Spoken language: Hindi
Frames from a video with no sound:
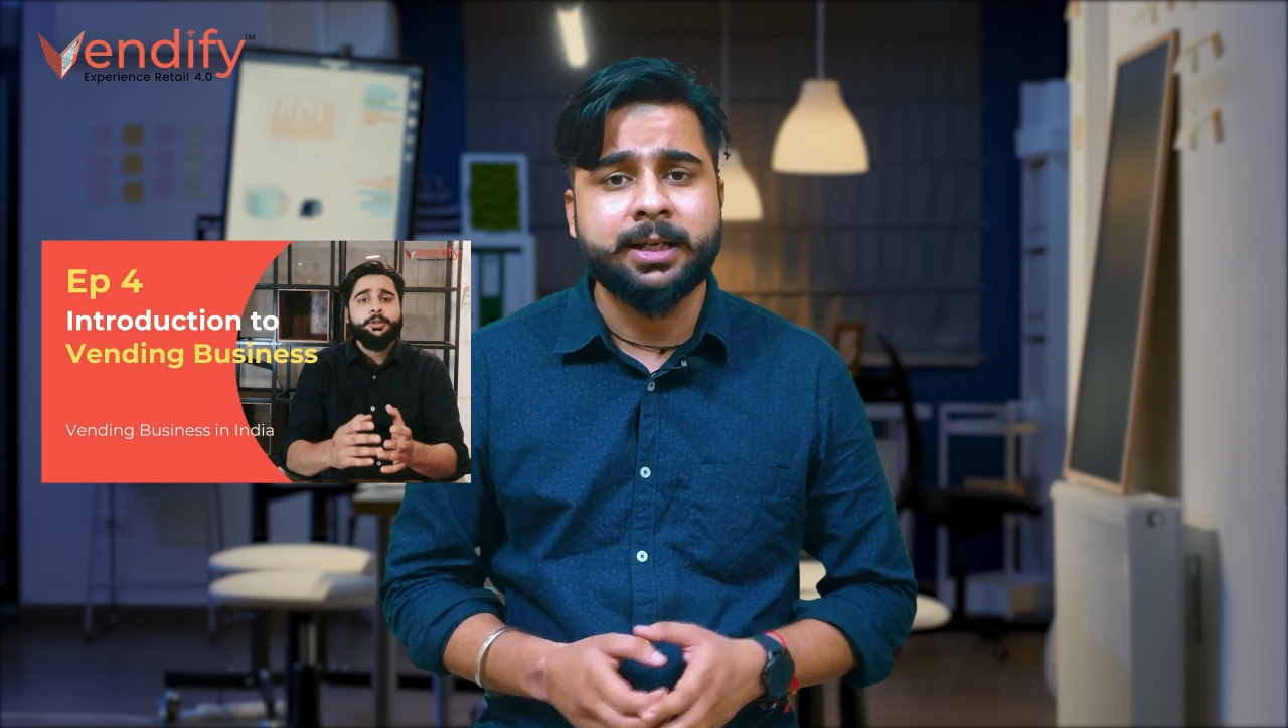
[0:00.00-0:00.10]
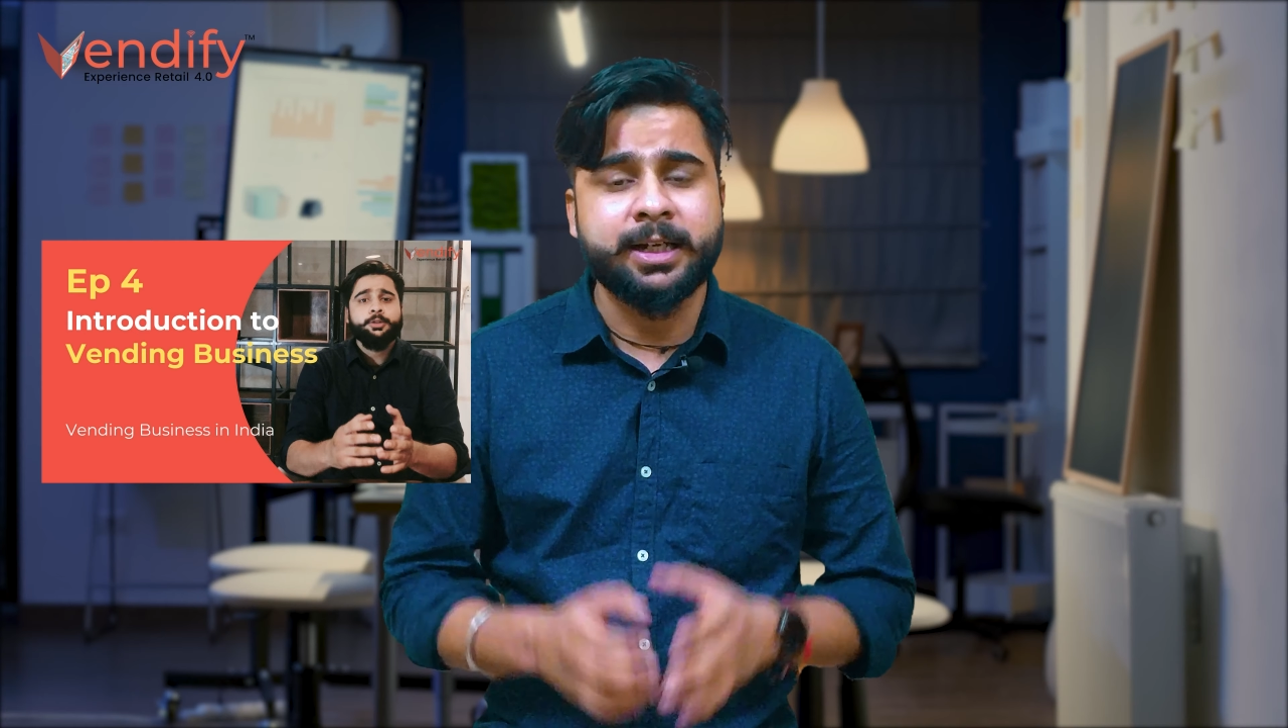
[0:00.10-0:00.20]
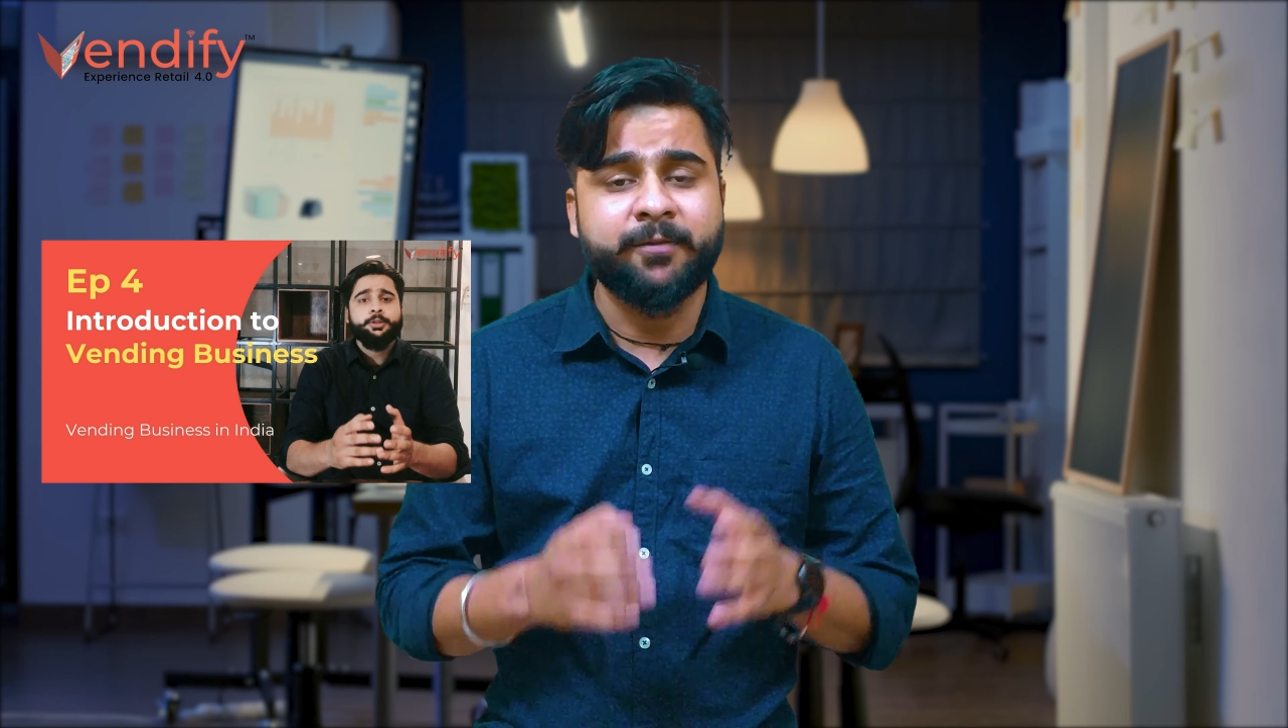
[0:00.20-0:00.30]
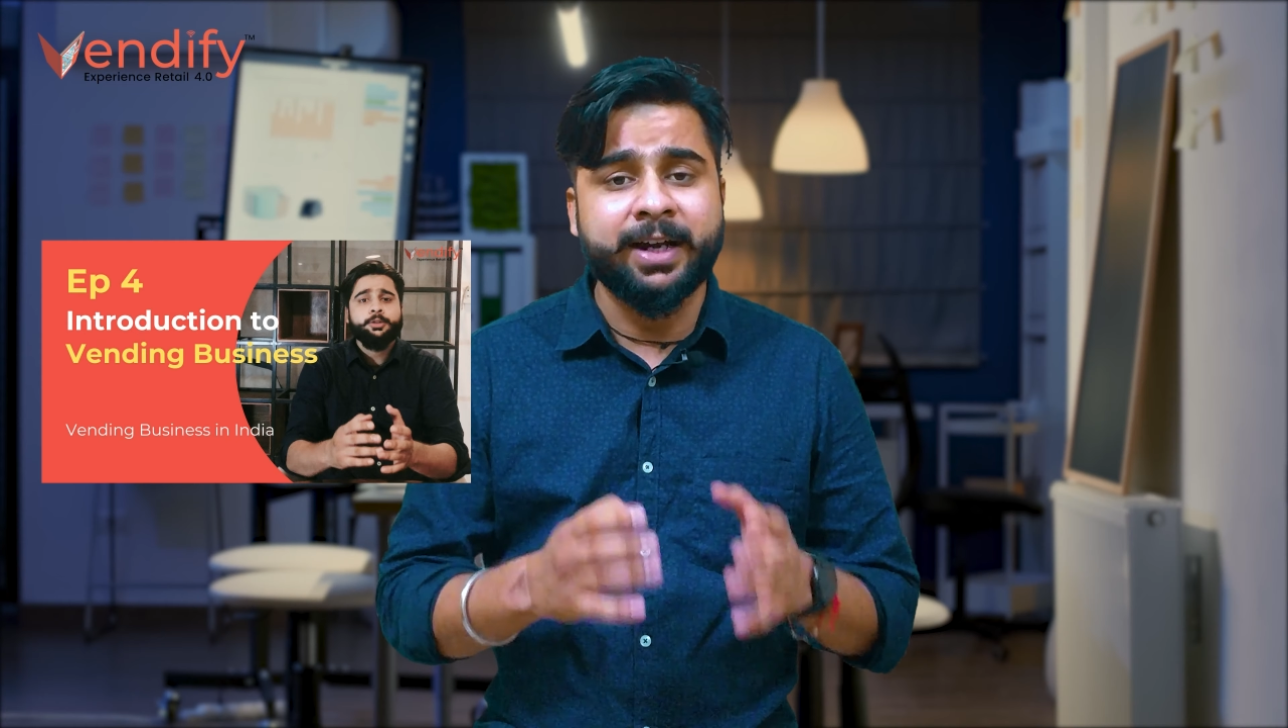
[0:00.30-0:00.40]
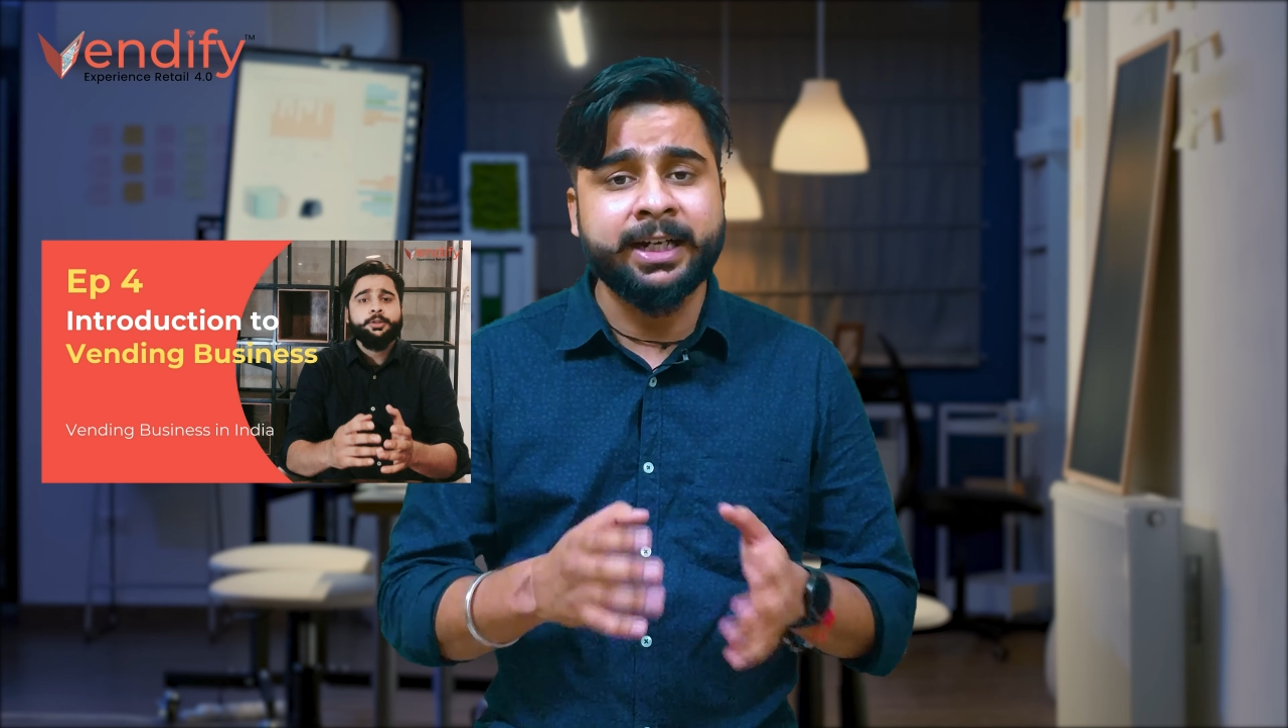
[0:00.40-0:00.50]
कि
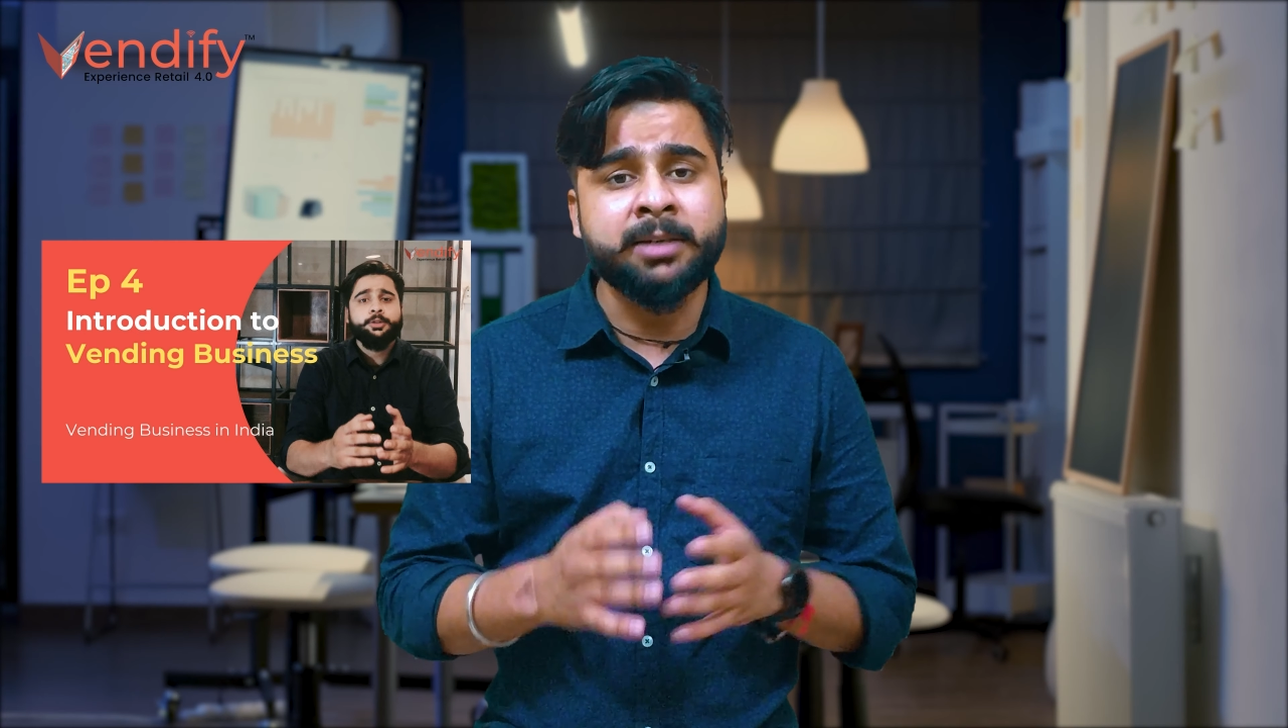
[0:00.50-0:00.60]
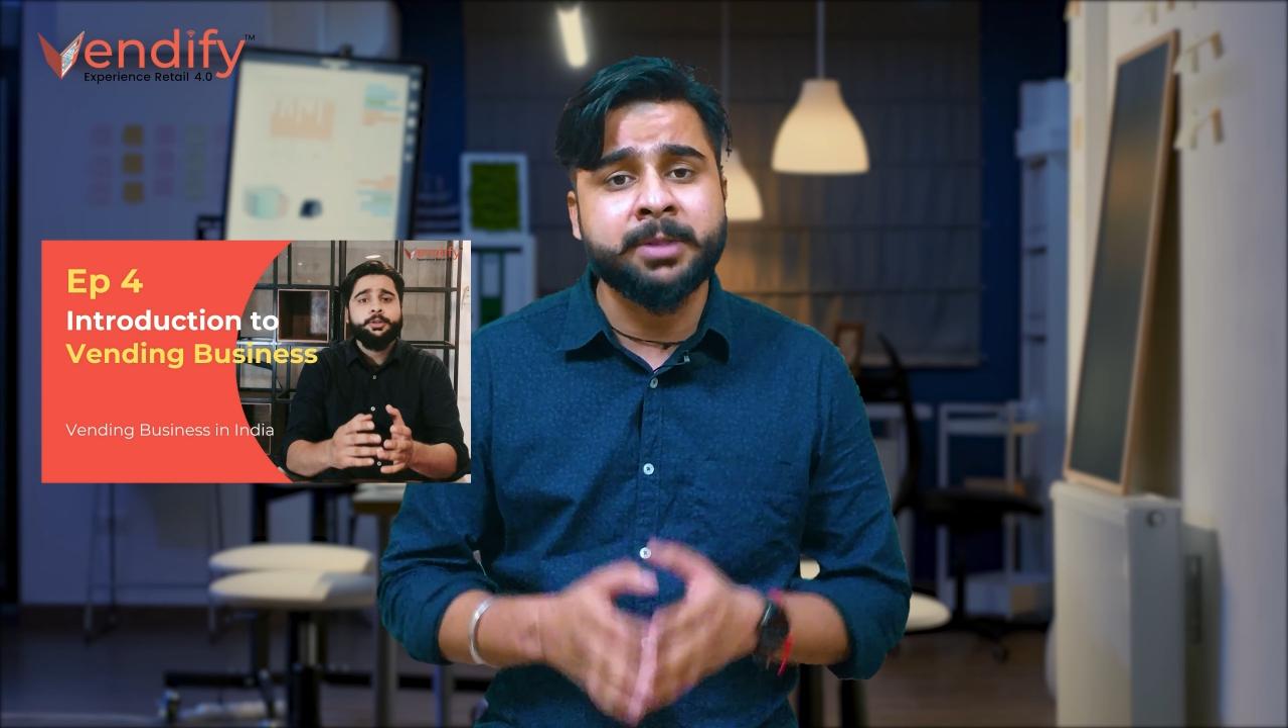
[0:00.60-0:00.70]
वेंडिंग